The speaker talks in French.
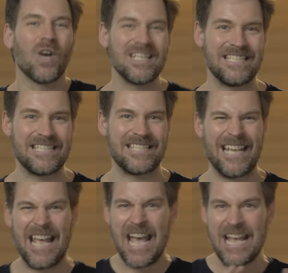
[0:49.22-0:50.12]
ont
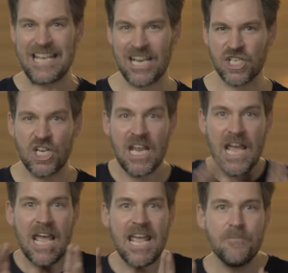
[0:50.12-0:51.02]
résisté, caché
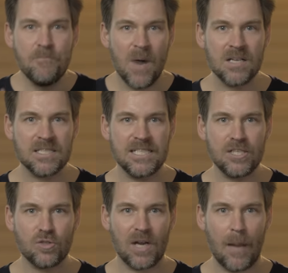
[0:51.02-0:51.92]
et
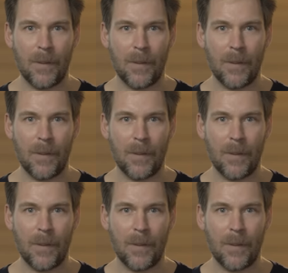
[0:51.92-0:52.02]
menti sur la